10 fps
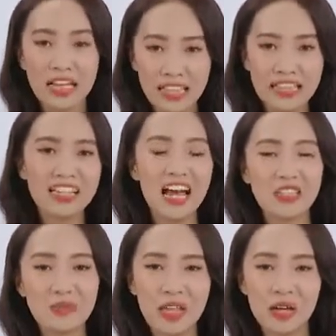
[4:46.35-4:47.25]
thành ra
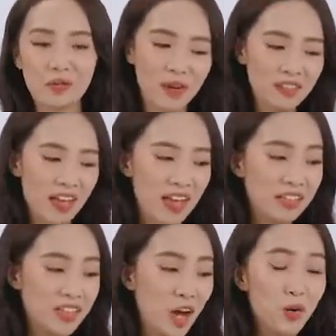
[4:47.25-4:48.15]
chúng ta cũng có
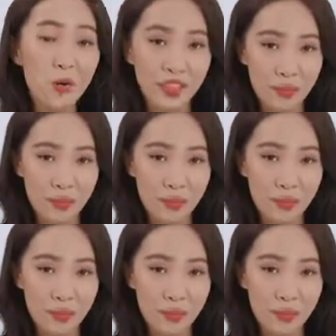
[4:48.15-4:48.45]
thể cho nồi